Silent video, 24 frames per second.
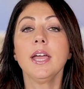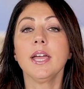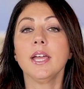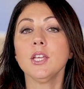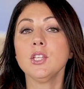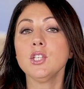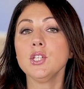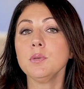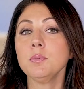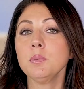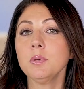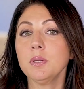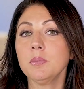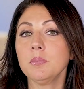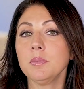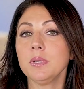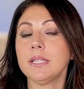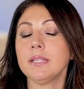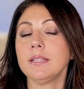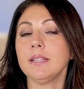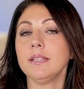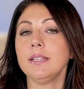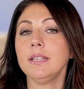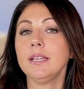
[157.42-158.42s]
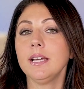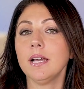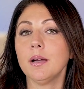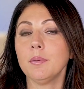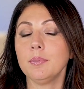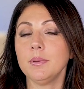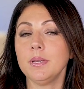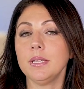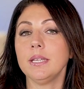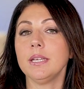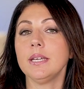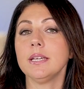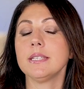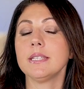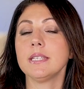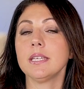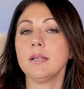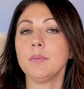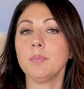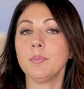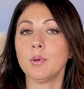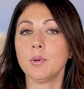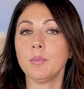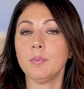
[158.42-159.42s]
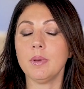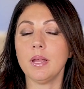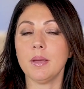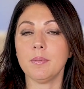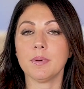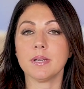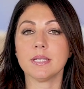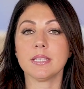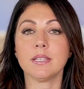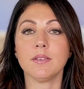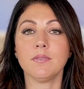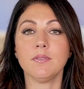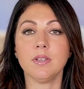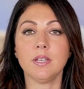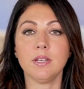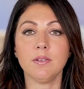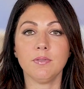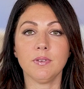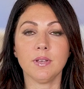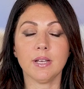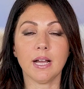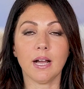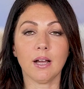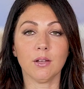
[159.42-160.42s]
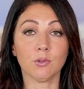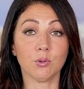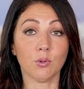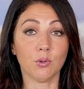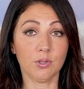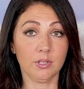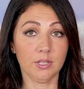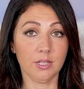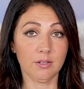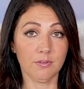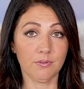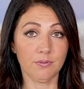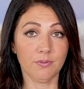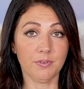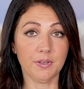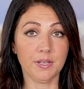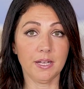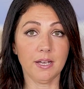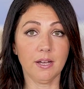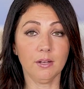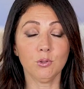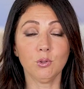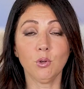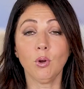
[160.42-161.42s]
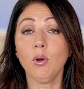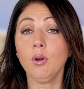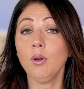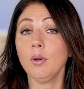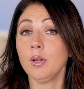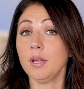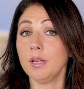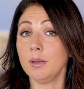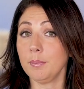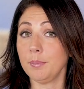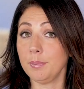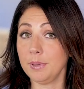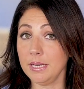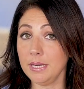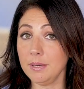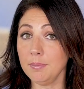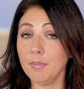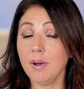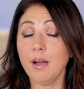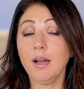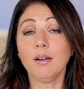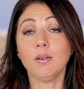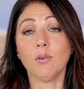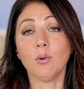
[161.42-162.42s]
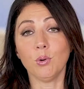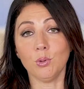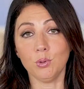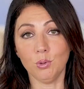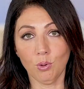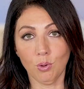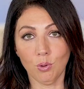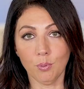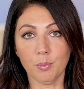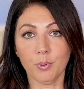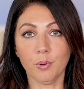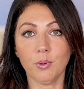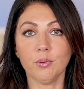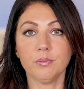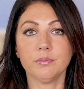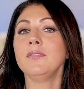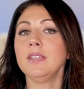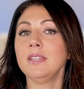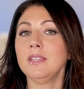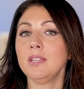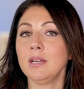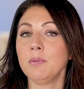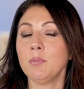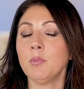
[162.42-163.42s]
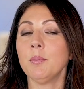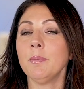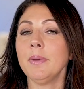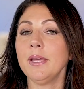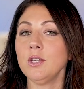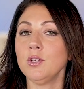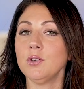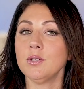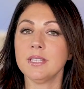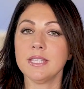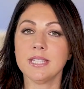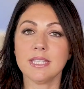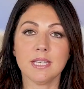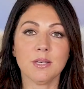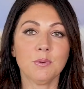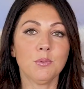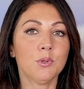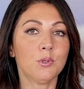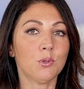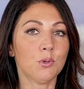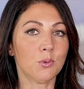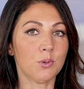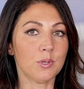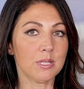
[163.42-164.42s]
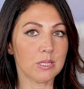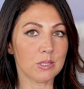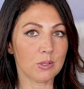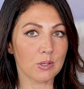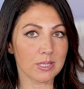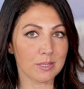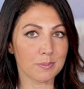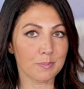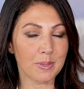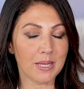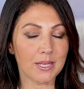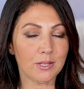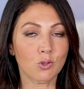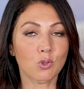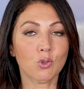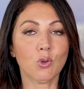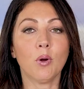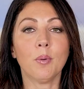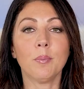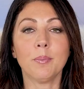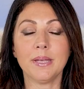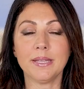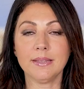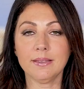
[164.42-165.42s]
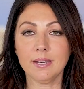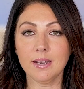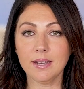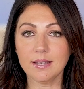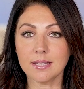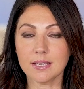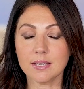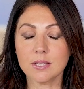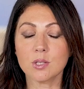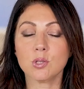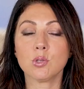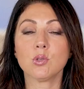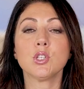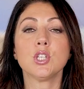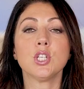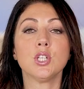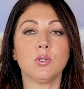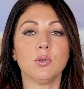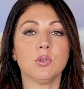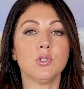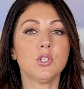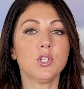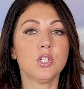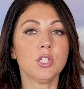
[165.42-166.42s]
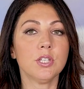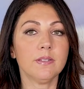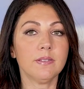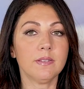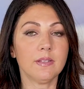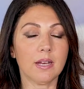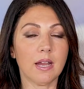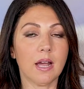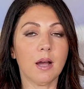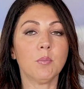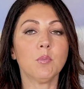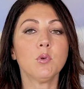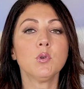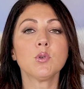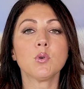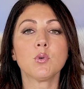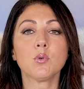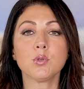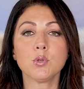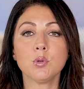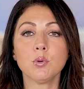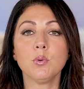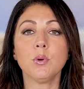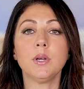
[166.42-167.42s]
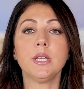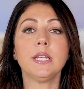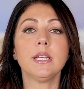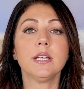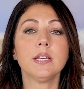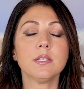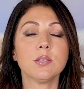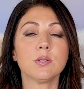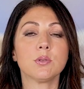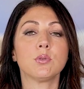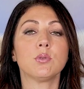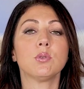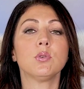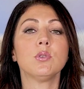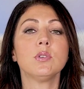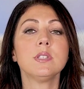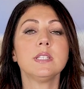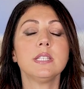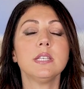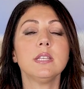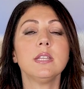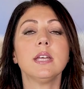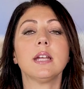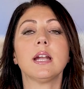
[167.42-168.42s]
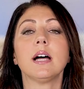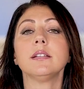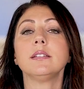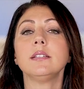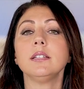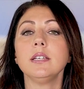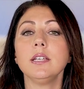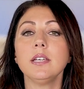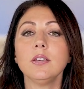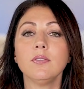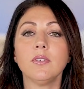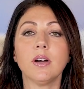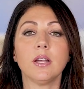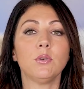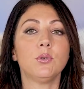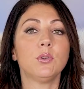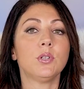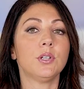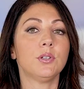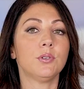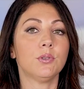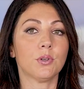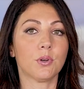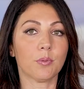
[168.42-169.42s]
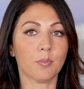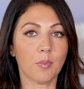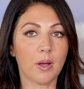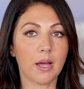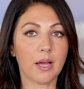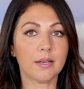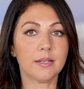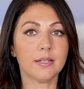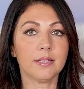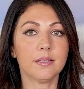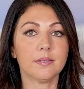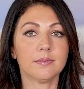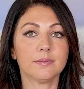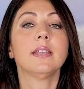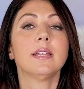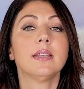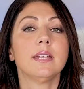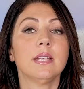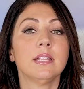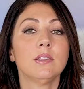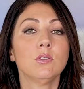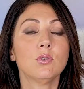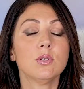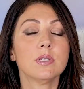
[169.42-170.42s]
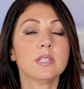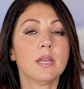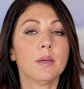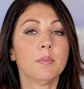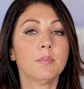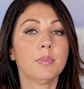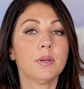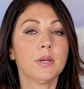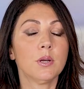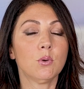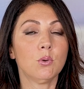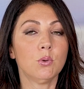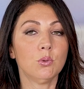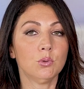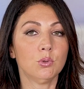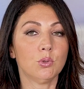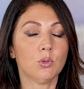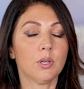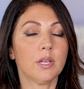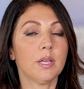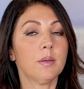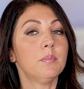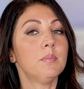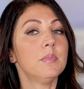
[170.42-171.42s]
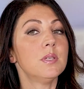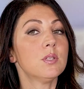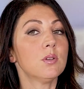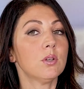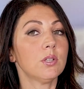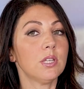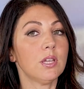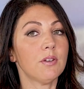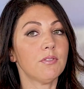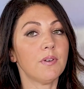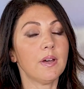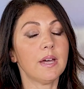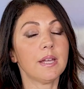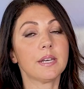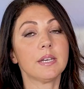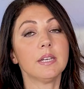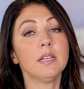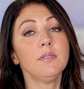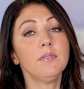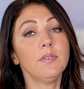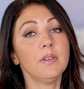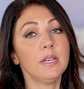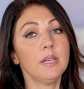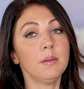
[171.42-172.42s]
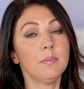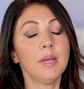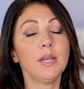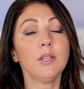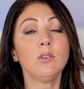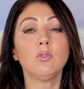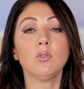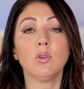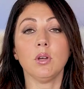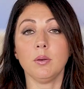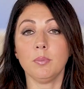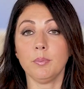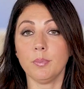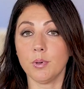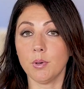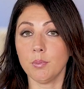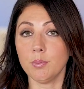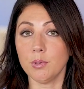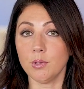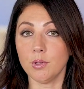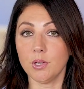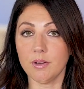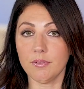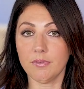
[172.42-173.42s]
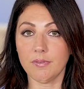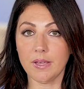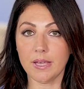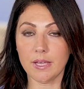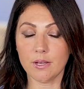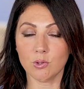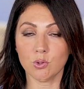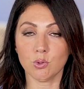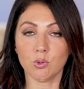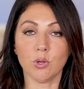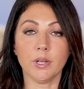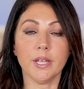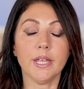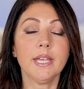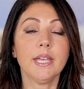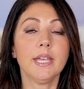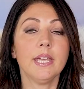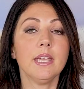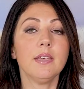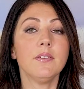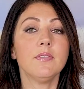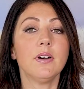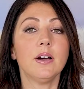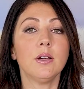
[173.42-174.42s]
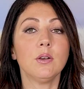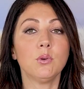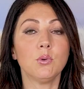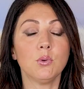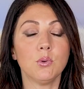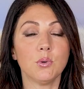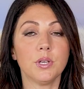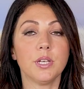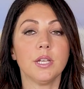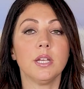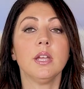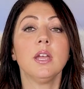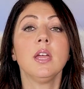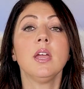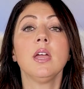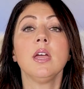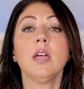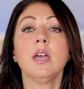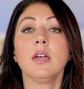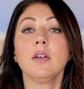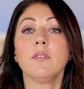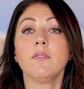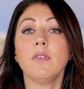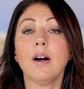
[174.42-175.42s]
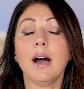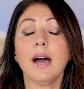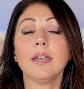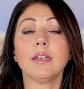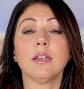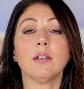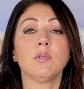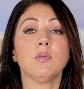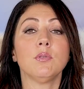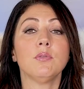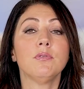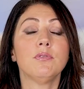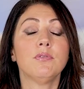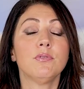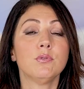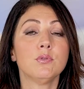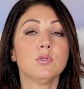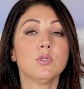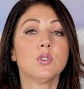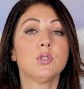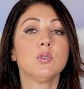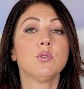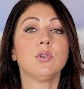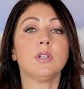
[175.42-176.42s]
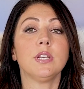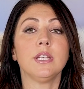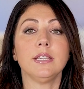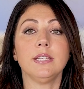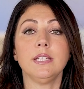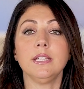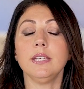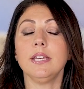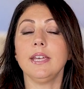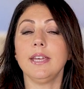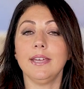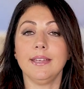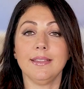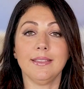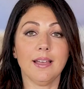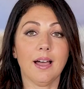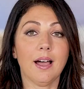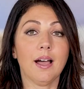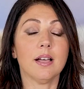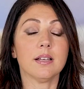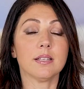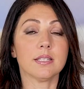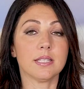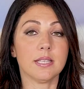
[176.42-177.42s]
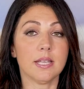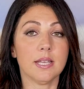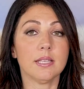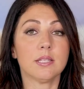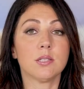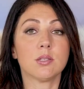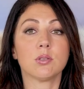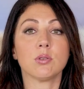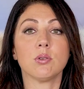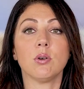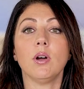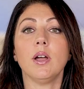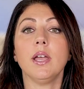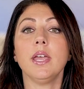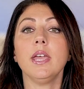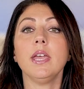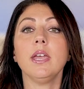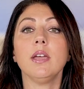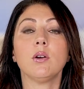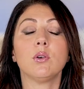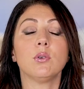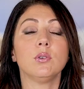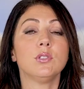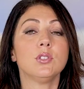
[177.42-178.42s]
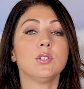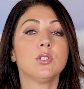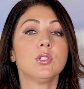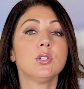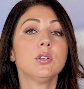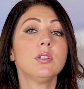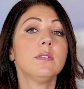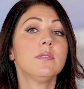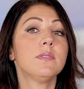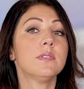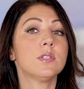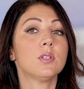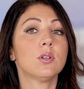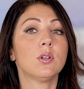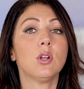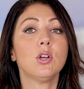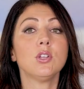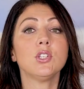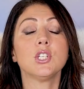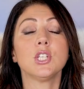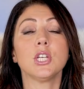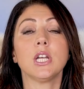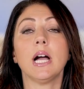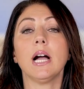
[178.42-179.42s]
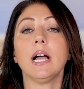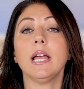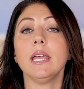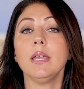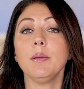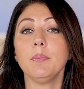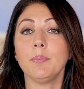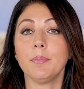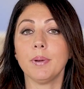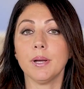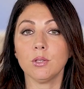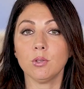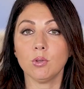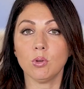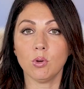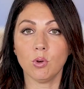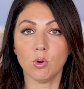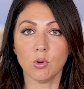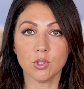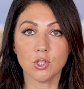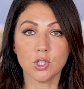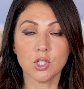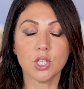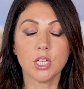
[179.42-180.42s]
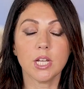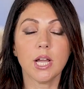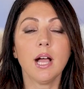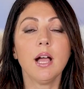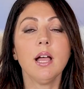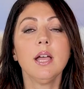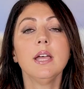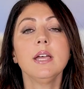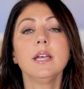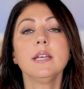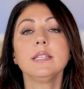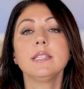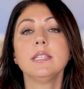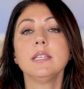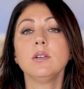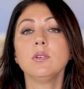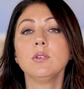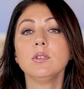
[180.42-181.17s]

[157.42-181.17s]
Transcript: che ci permette di capire se il problema si è verificato nel fegato, prima o dopo. Vedremo meglio in seguito questo aspetto, mentre adesso ci concentriamo su quelli che sono considerati i valori normali, tenendo sempre conto che bisogna far riferimento al proprio referto e che i valori variano in funzione di età, sesso e condizione fisiologica e patologica, si